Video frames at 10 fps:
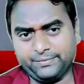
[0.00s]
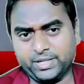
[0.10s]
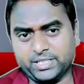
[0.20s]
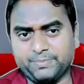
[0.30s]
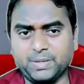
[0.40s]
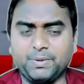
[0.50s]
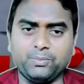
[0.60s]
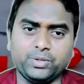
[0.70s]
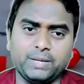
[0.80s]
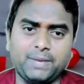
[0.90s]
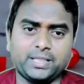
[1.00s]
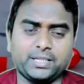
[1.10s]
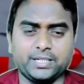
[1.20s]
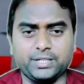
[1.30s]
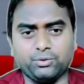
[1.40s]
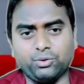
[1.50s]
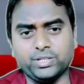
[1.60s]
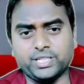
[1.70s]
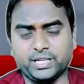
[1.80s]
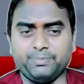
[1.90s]
फ्रेंड्स सबसे पहले हम लोग ये बात करना चाहिए
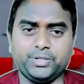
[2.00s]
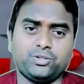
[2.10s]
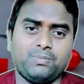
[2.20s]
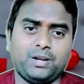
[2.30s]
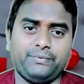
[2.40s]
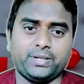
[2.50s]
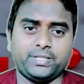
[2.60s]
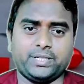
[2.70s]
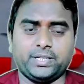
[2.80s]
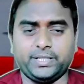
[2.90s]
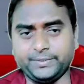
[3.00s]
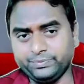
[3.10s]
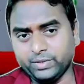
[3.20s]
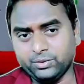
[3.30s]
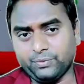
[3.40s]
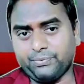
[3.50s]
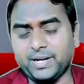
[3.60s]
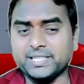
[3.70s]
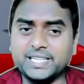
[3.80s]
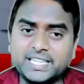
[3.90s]
कौन सी कंपनी इसको मैन्युफैक्चर करती तो है तो
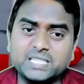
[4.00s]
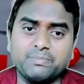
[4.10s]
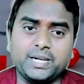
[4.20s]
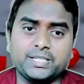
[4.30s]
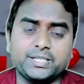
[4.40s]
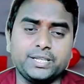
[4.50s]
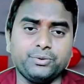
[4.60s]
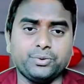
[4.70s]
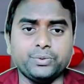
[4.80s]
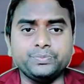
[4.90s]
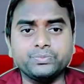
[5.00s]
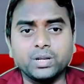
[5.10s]
फ्रेंड्स इस मेडिसिन को